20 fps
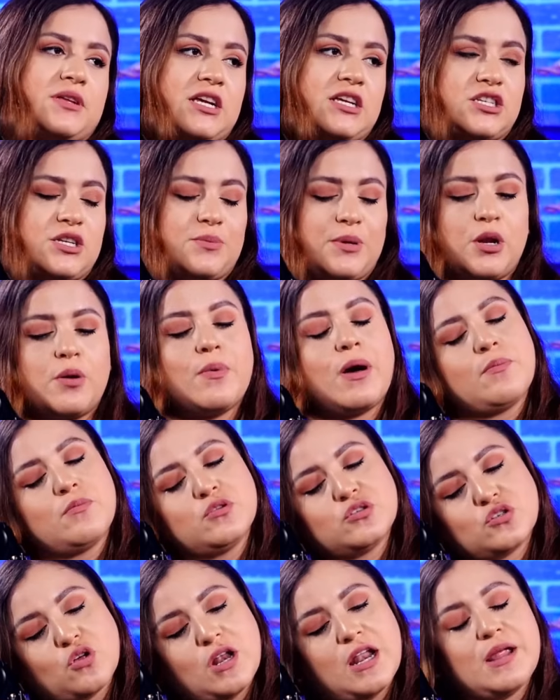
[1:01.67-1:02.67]
pues mira, Chimino,
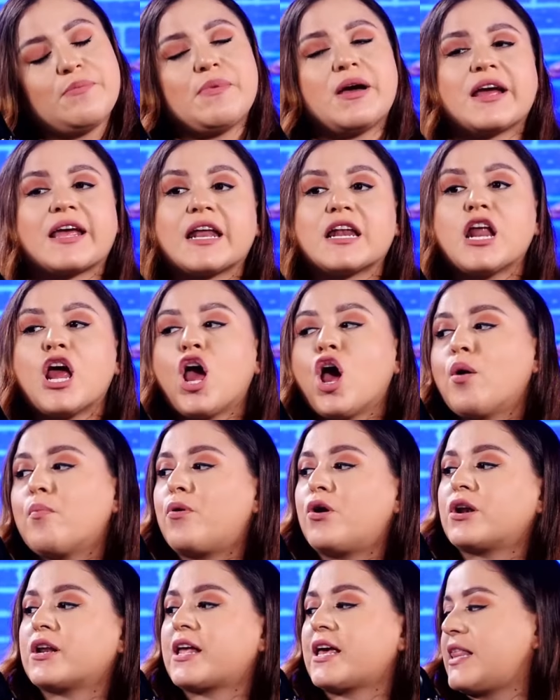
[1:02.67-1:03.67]
vamos con la imagen,
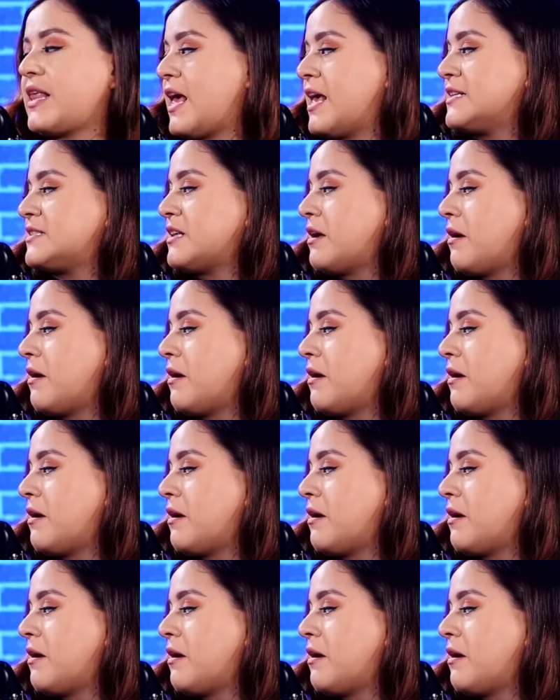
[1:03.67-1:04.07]
porque